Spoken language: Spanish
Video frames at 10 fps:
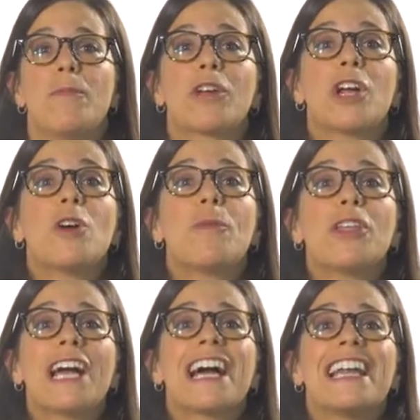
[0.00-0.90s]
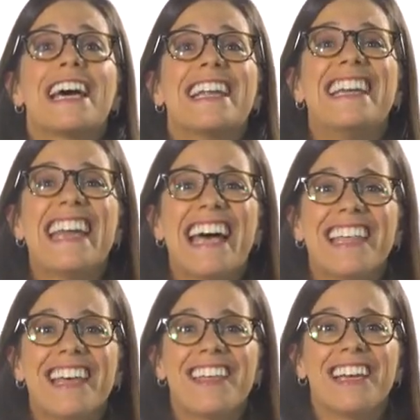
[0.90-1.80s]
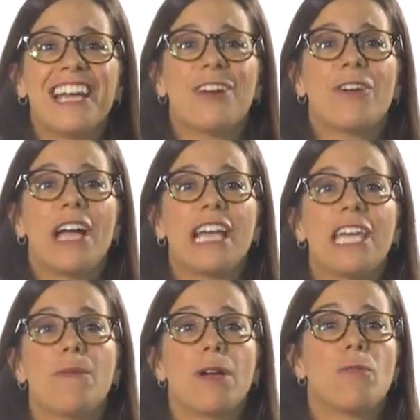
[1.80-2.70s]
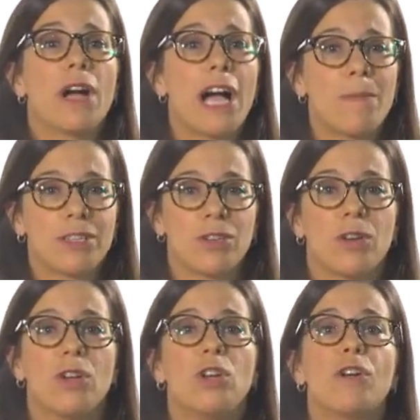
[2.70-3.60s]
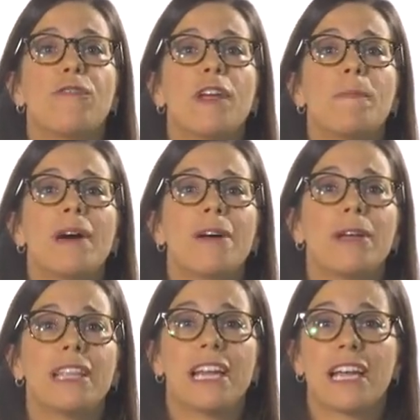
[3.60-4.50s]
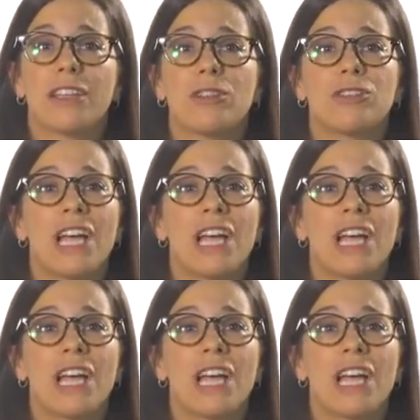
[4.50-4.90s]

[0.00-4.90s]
porque no podían ganar nada de dinero en eBay o en Amazon. Los fees para vender en estos